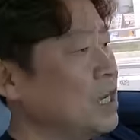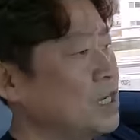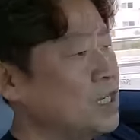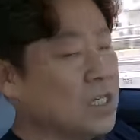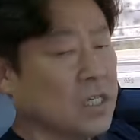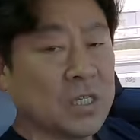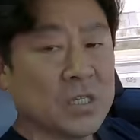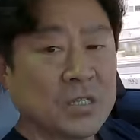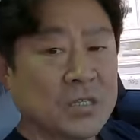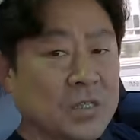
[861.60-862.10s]

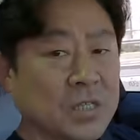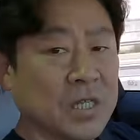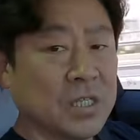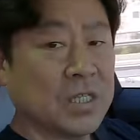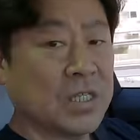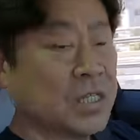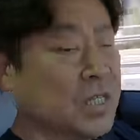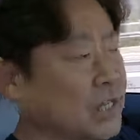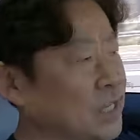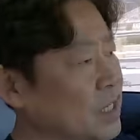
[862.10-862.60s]
엔진이
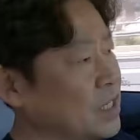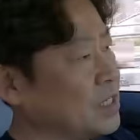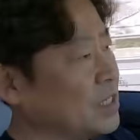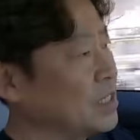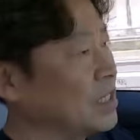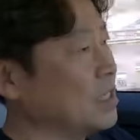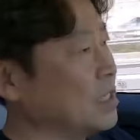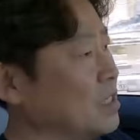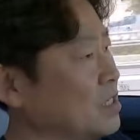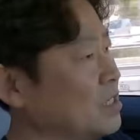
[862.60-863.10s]
들어간 이
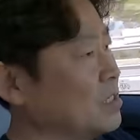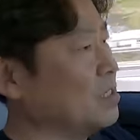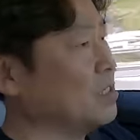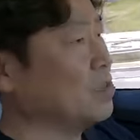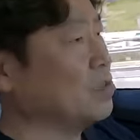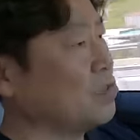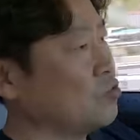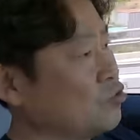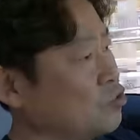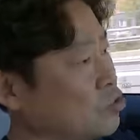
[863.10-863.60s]

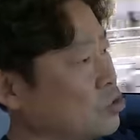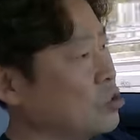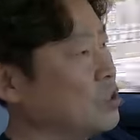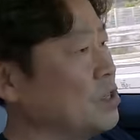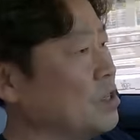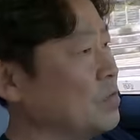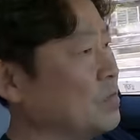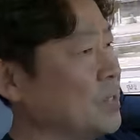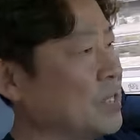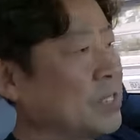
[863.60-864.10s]
클래스랑
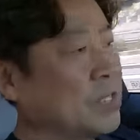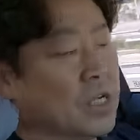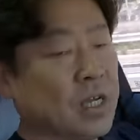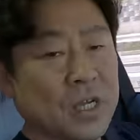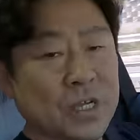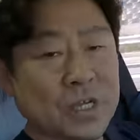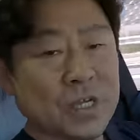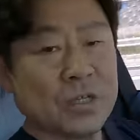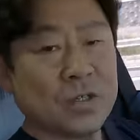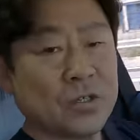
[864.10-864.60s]
출력이
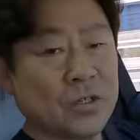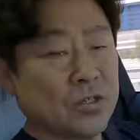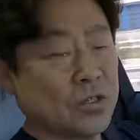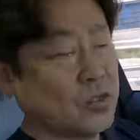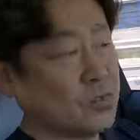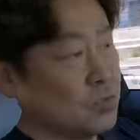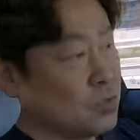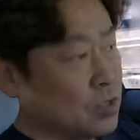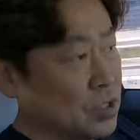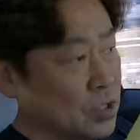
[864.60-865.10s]
비슷해야
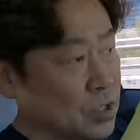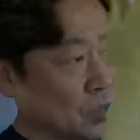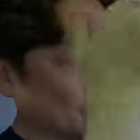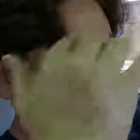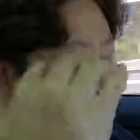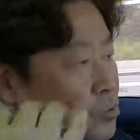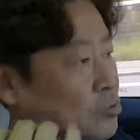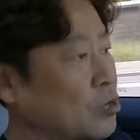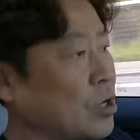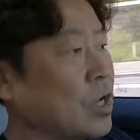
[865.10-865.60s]
되거든요 물론 이제
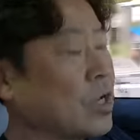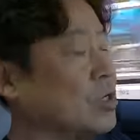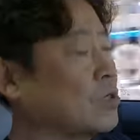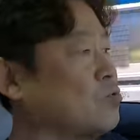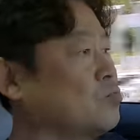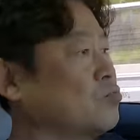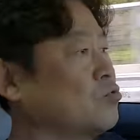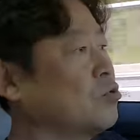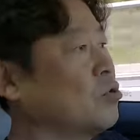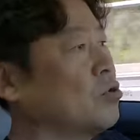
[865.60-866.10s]
몸무게가
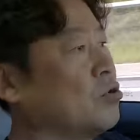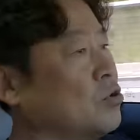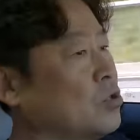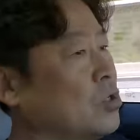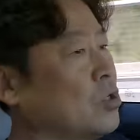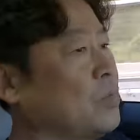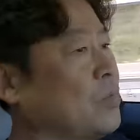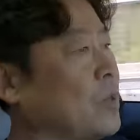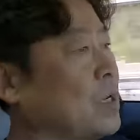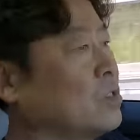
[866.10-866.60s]
좀 무거운
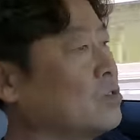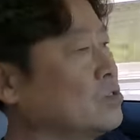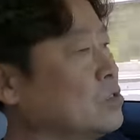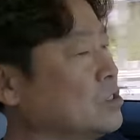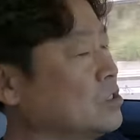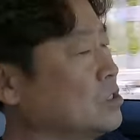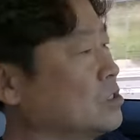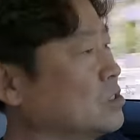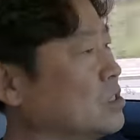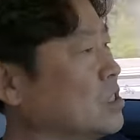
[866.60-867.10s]
거
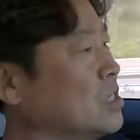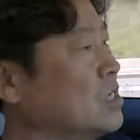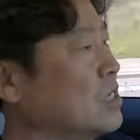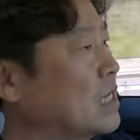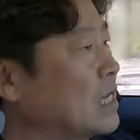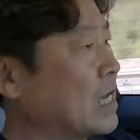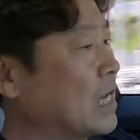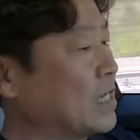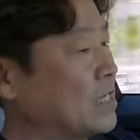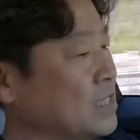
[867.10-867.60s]

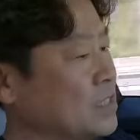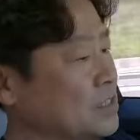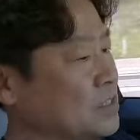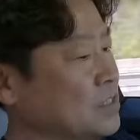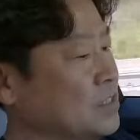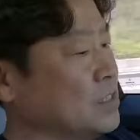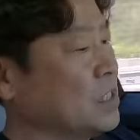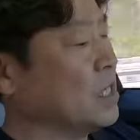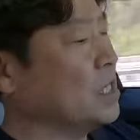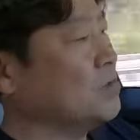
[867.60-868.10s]
빼고는
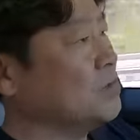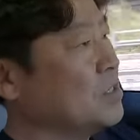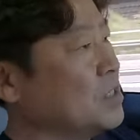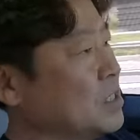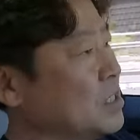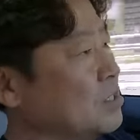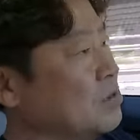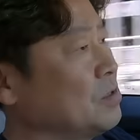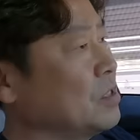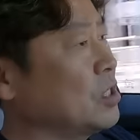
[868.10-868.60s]
같은
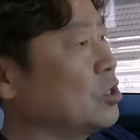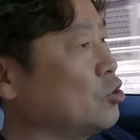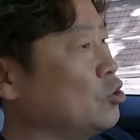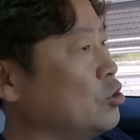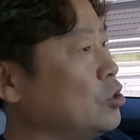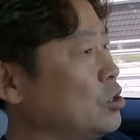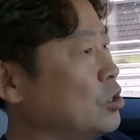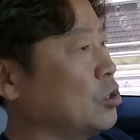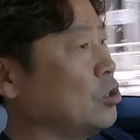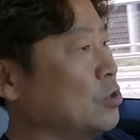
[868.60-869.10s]
타입이기 때문에
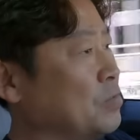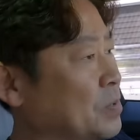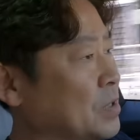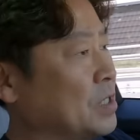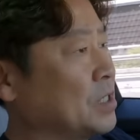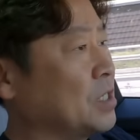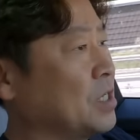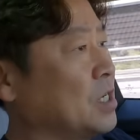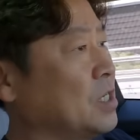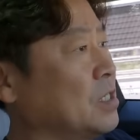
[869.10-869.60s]
출력이 거의
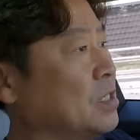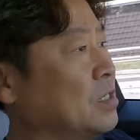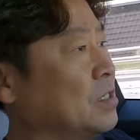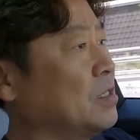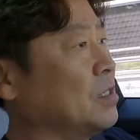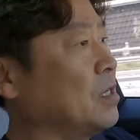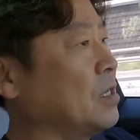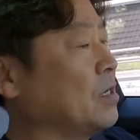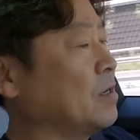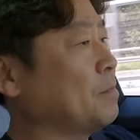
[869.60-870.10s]
비슷해야
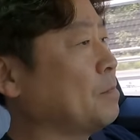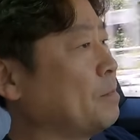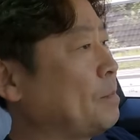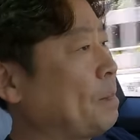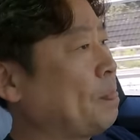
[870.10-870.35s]
되는데